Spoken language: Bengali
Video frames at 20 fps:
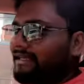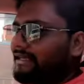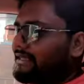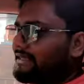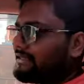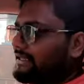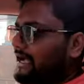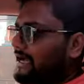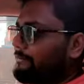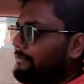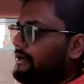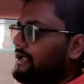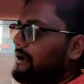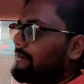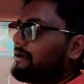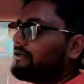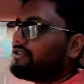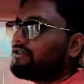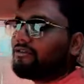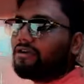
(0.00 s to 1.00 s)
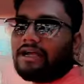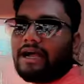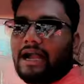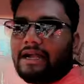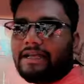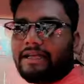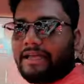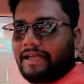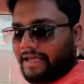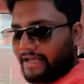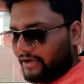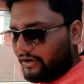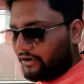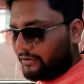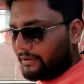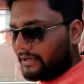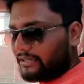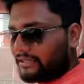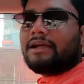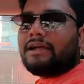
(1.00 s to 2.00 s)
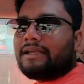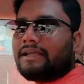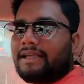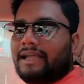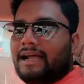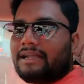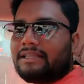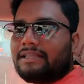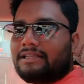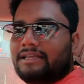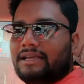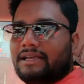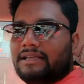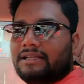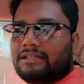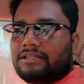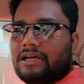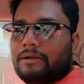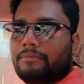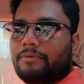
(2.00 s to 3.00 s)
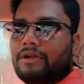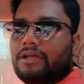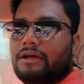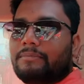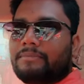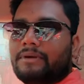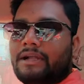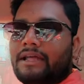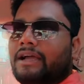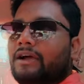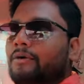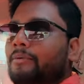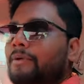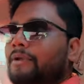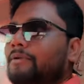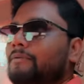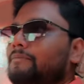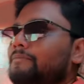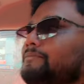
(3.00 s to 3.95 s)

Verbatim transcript: দিয়ে তারপরে আবার যখন গাড়ি এগোবে গিয়ার দিয়ে তারপরে আপনার এগোবে